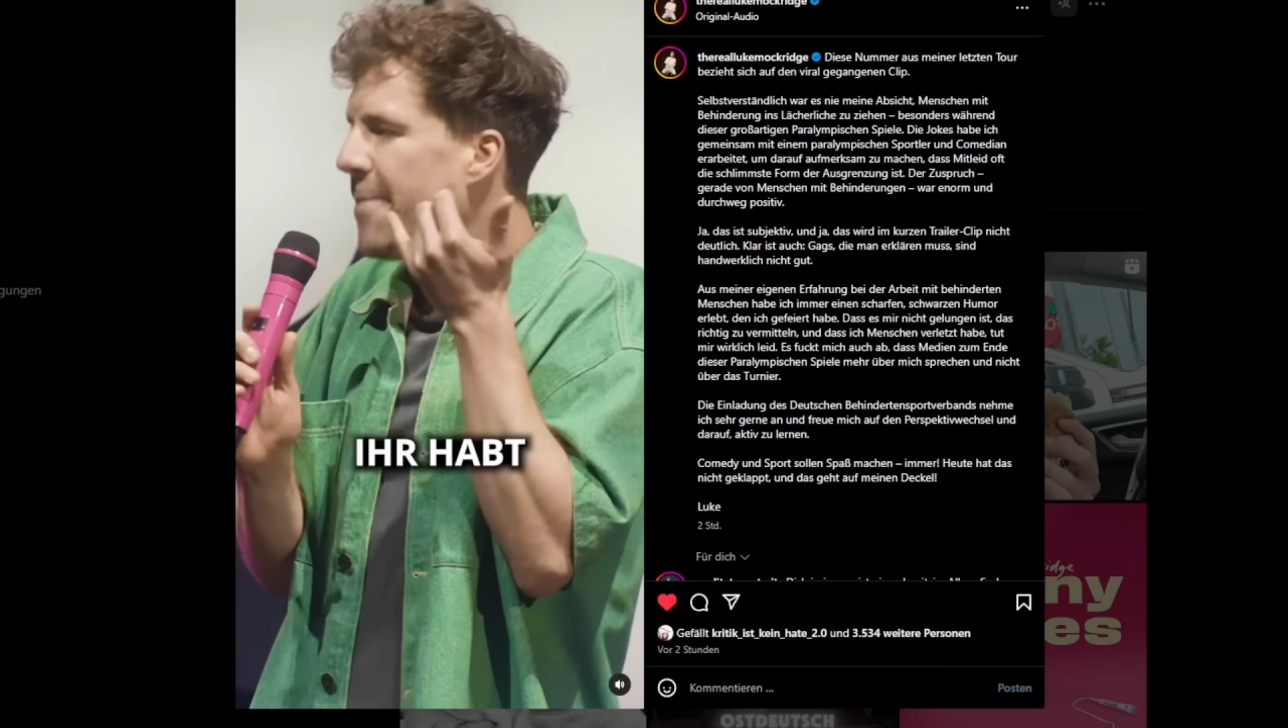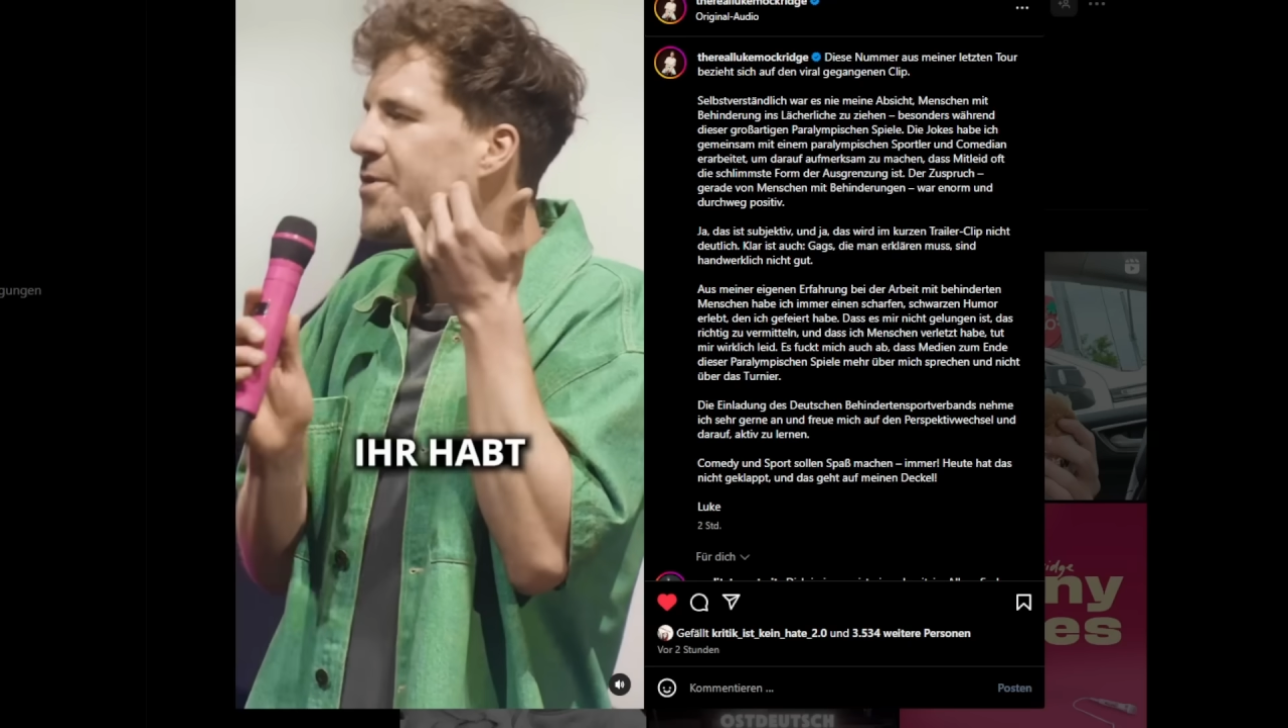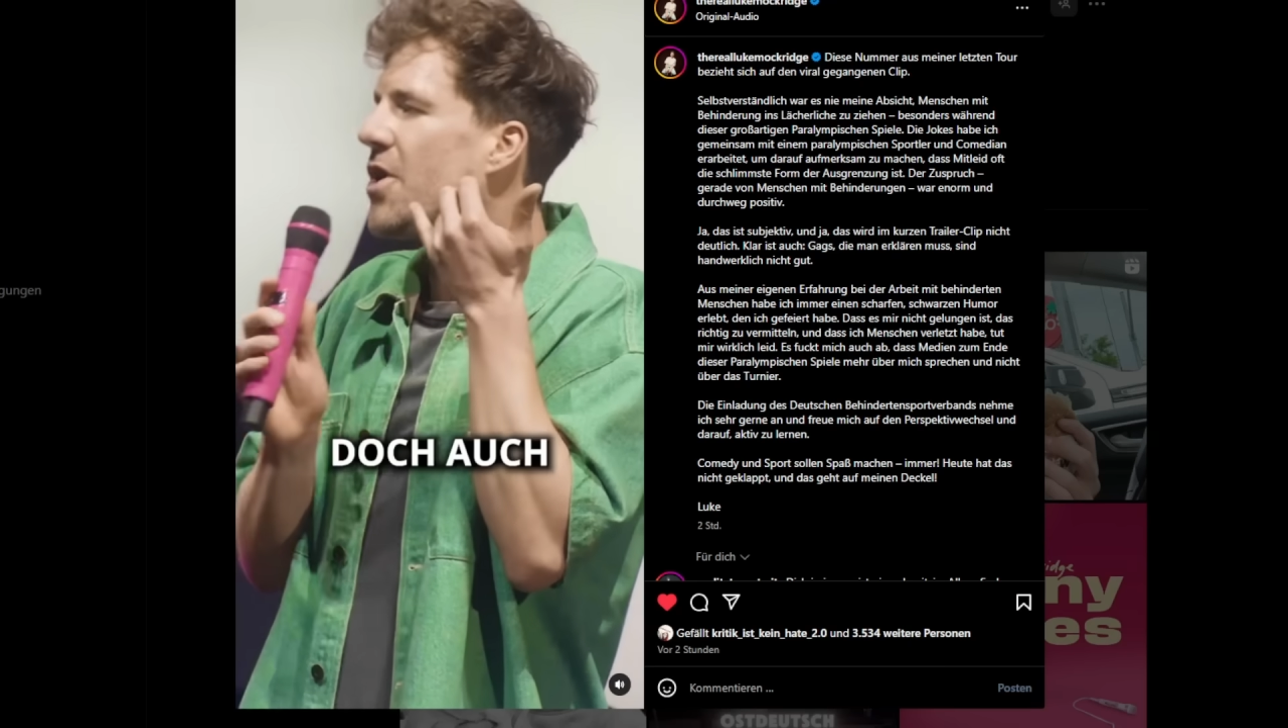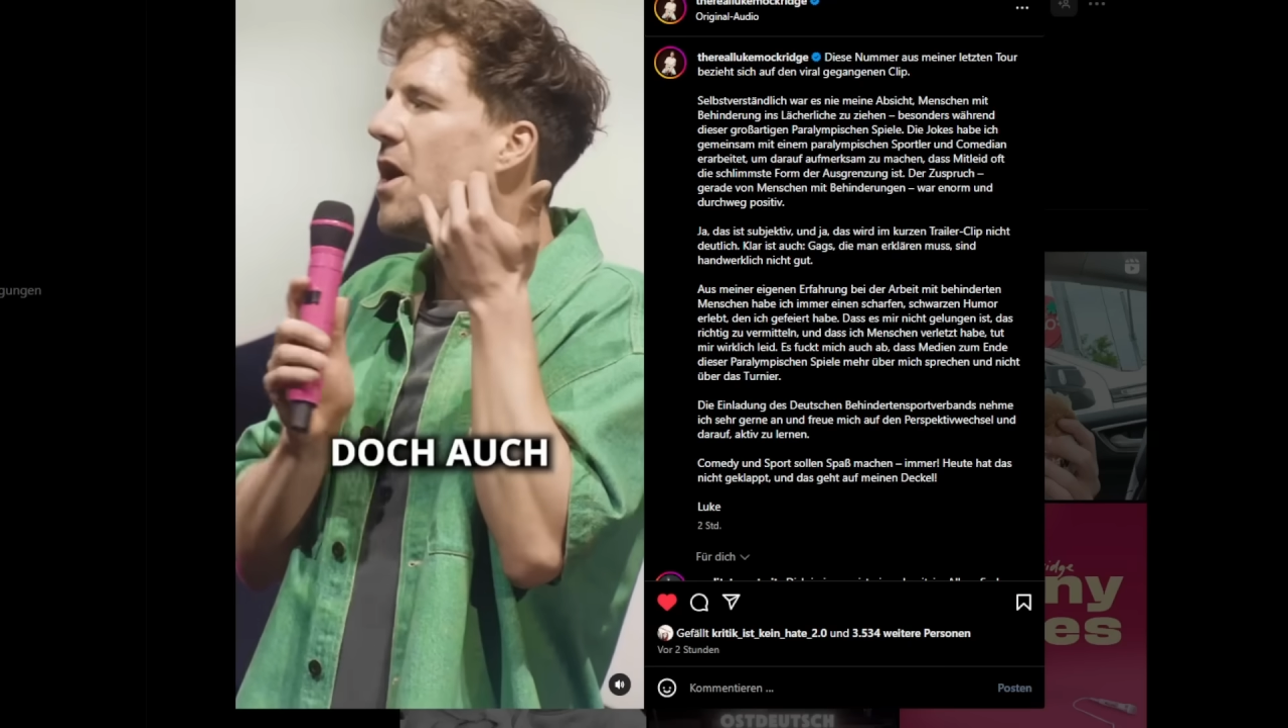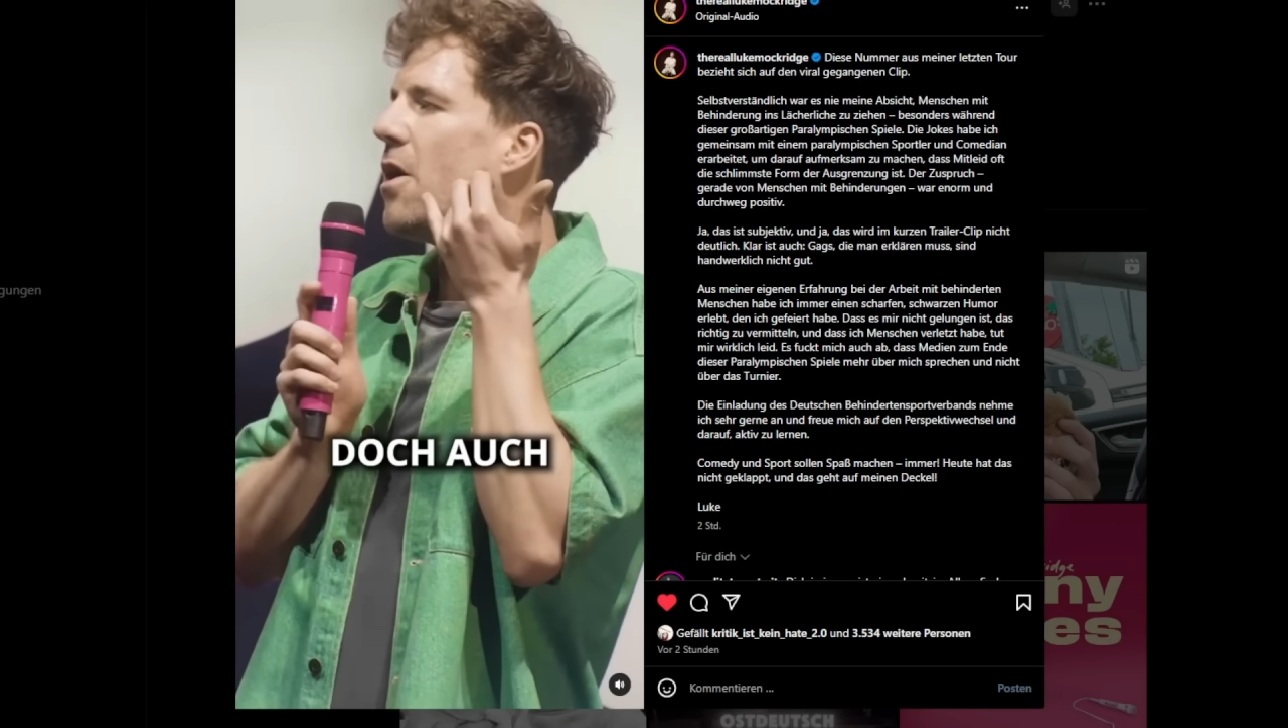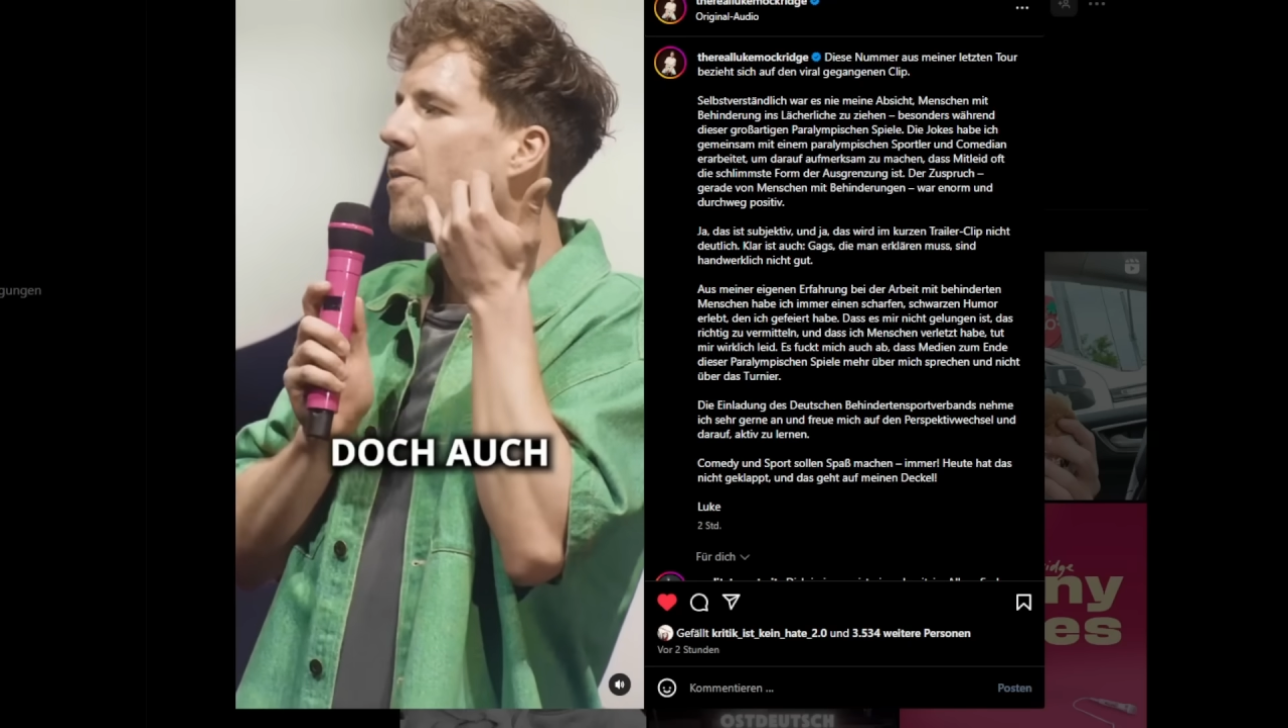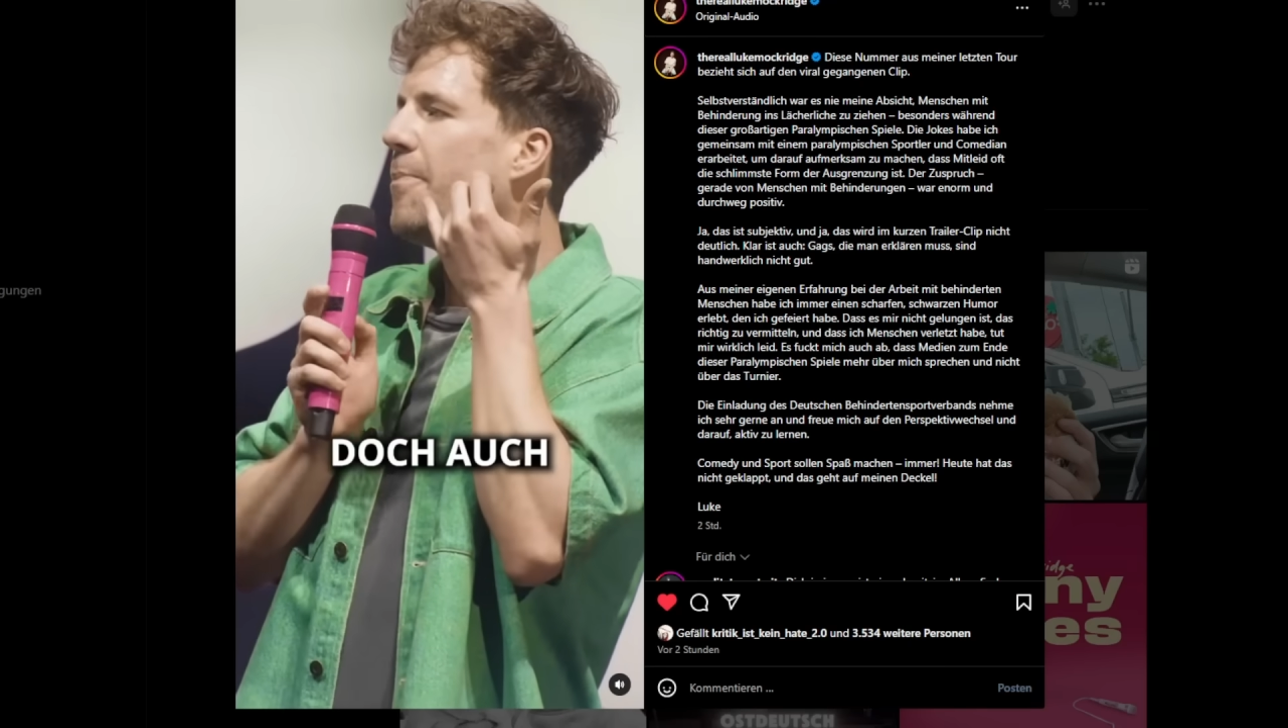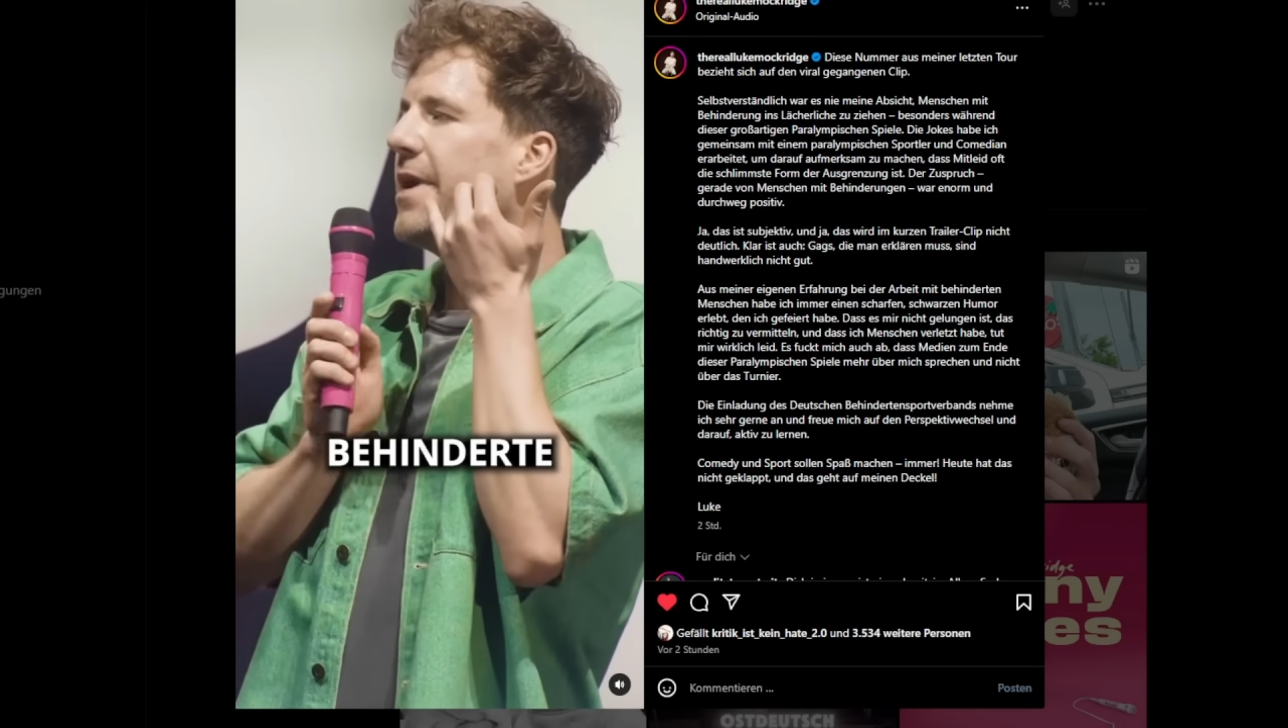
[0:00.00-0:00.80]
habt doch auch